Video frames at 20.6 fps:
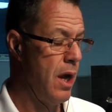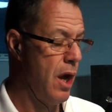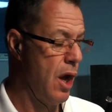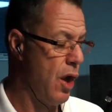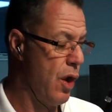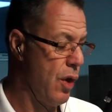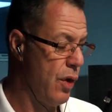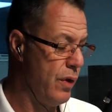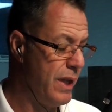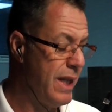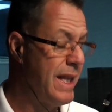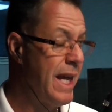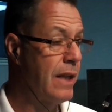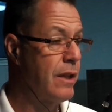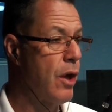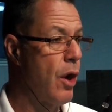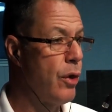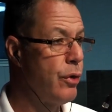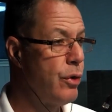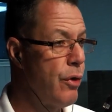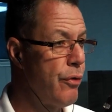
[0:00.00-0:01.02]
un
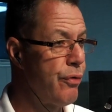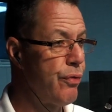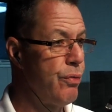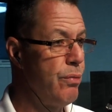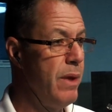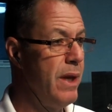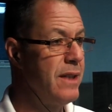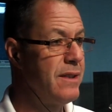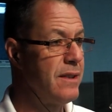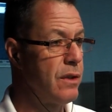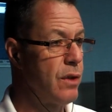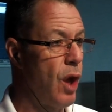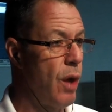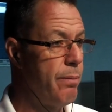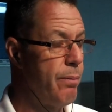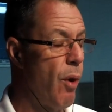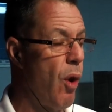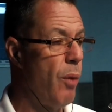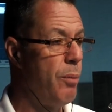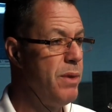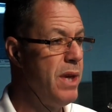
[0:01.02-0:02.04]
détecteur de fumée, c'est un
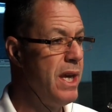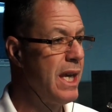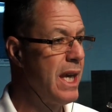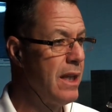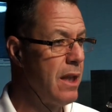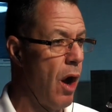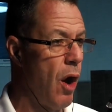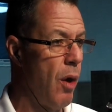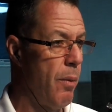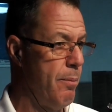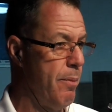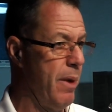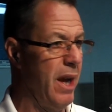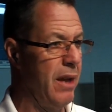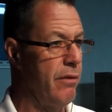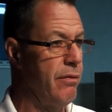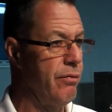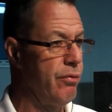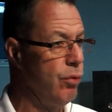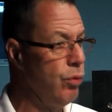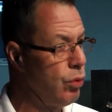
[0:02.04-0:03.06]
pompier qui dort près de
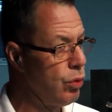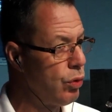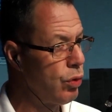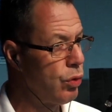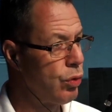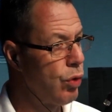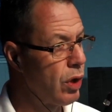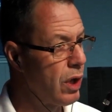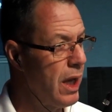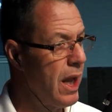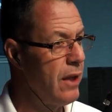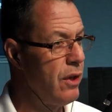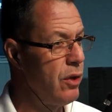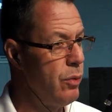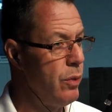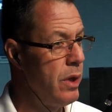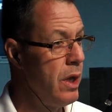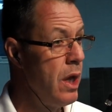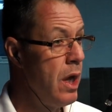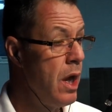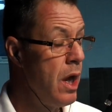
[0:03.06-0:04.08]
vous toute la nuit.
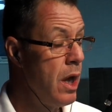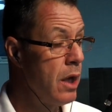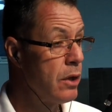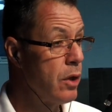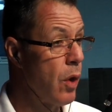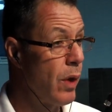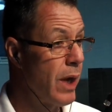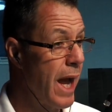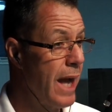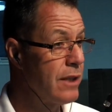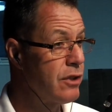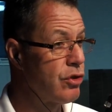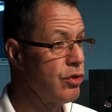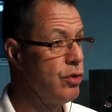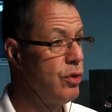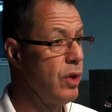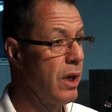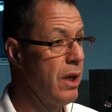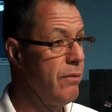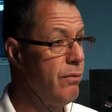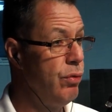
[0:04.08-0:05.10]
Donc,
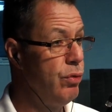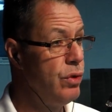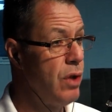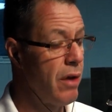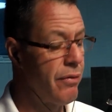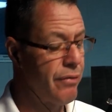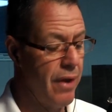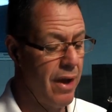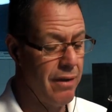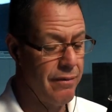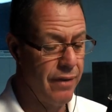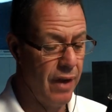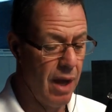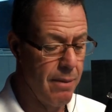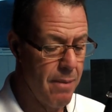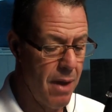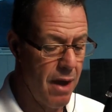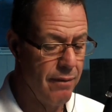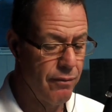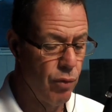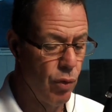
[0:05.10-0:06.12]
assurez-vous de faire
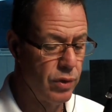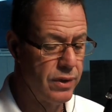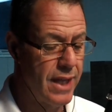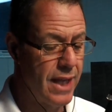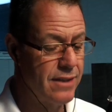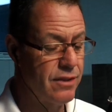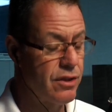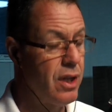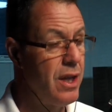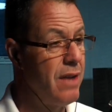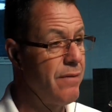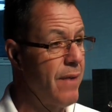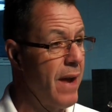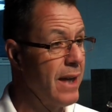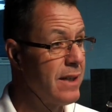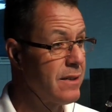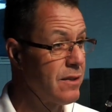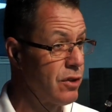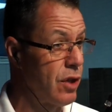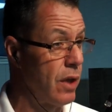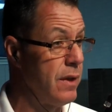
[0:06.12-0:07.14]
vraiment vos tests, de les faire
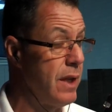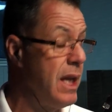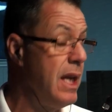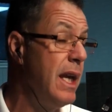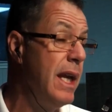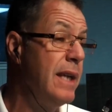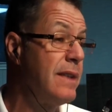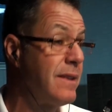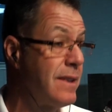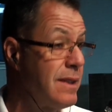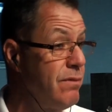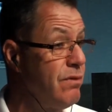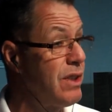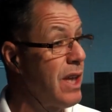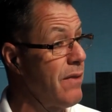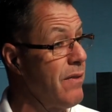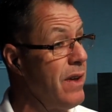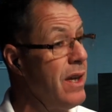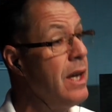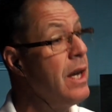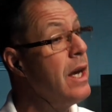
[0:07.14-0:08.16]
sonner. Et si vous
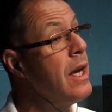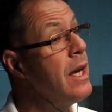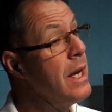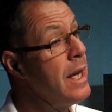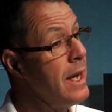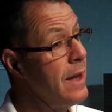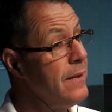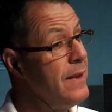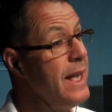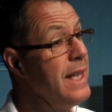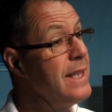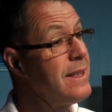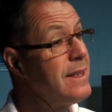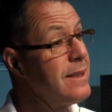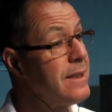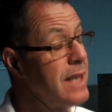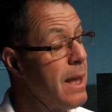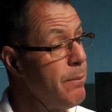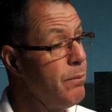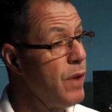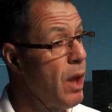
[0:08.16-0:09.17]
avez des
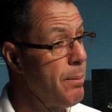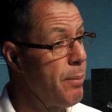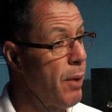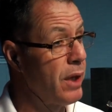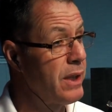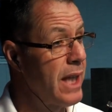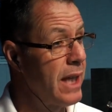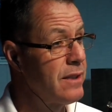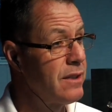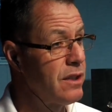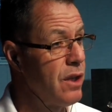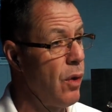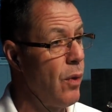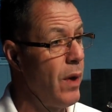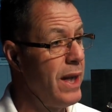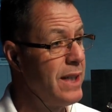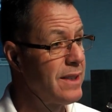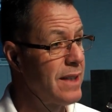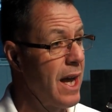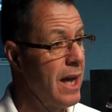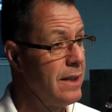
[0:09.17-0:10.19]
systèmes de protection
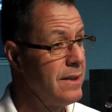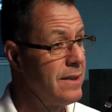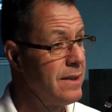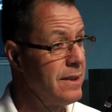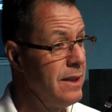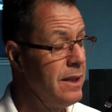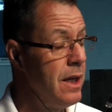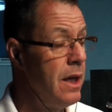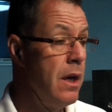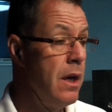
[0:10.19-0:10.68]
incendie,